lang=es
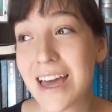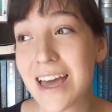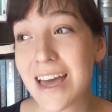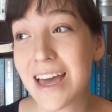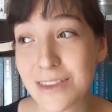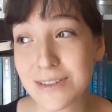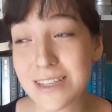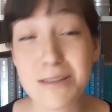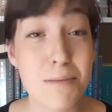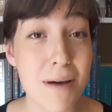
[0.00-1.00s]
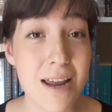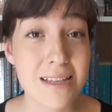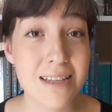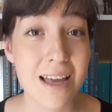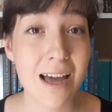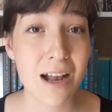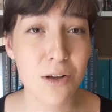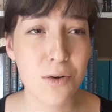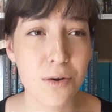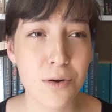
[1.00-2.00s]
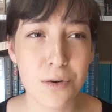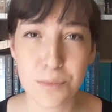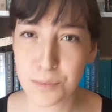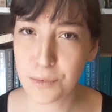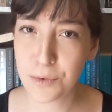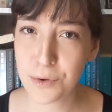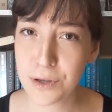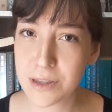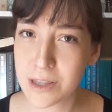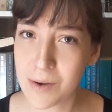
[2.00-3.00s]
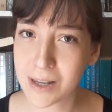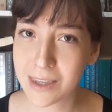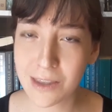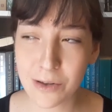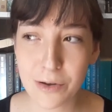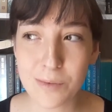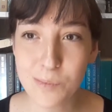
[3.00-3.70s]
Entonces me parece algo muy divertido,